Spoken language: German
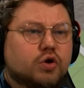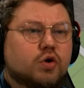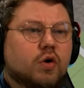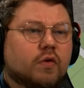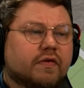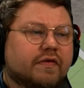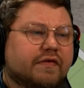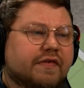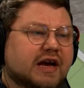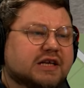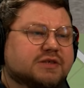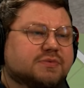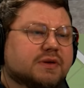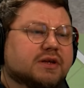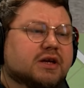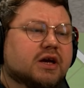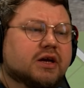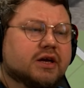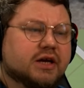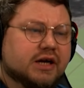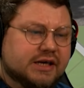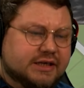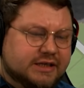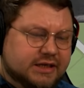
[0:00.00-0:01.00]
Jo, wie wär's mit
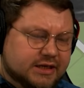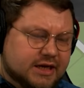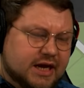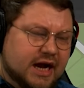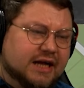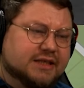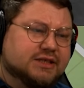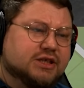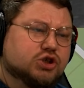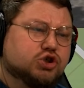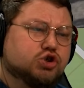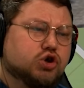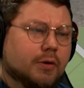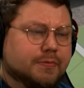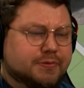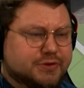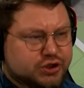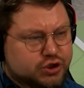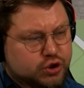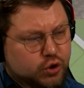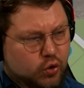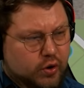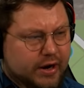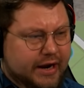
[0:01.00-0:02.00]
gegrillte Katze Shop
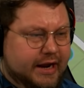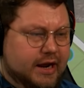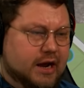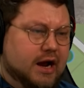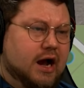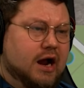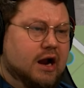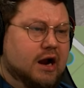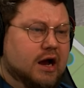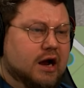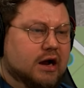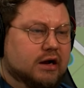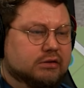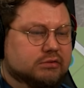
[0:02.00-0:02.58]
Sui, Alter?